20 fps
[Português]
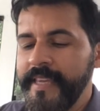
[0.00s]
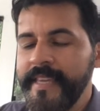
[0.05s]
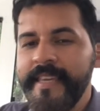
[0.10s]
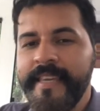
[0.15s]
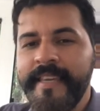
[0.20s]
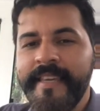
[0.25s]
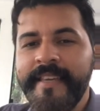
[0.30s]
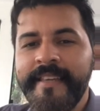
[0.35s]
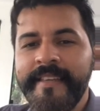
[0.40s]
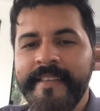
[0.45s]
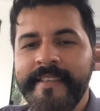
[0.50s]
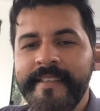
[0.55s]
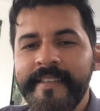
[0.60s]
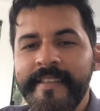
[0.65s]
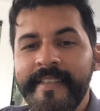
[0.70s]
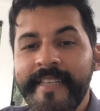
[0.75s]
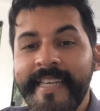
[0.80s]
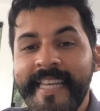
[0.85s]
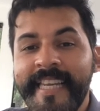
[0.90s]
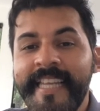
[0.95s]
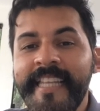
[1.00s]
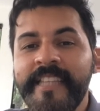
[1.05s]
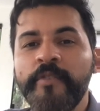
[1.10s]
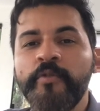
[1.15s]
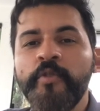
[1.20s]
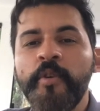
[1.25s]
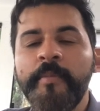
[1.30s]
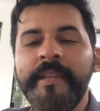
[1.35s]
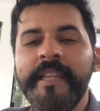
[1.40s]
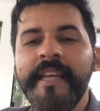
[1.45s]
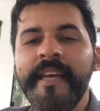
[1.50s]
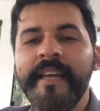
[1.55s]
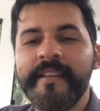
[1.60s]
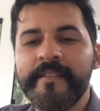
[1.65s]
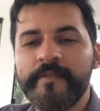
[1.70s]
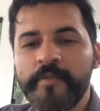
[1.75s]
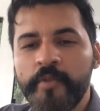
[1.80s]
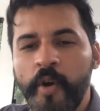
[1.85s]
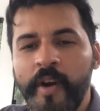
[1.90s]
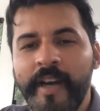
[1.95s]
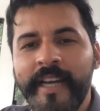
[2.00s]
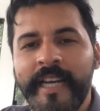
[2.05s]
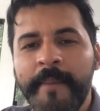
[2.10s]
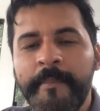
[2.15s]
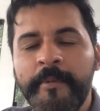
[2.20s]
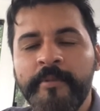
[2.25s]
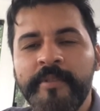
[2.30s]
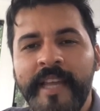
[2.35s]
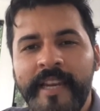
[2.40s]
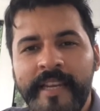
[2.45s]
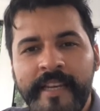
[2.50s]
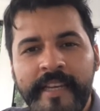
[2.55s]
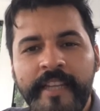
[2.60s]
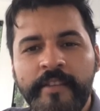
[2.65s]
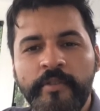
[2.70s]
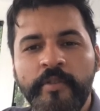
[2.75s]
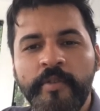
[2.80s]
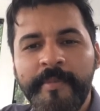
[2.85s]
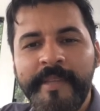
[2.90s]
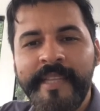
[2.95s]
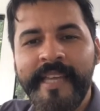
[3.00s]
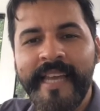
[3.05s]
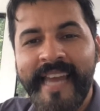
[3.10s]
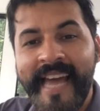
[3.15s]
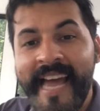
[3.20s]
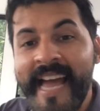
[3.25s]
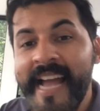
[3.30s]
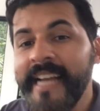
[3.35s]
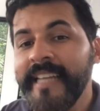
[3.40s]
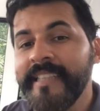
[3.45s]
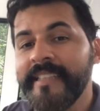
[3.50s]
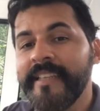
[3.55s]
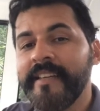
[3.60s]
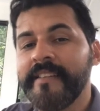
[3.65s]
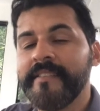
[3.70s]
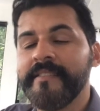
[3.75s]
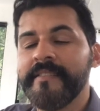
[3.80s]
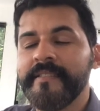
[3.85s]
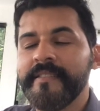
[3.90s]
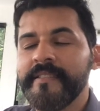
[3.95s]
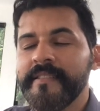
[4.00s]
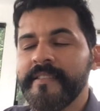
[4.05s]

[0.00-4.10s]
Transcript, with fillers: E grita o nome dela, toca na mão dela e grita o nome dela, Agatha!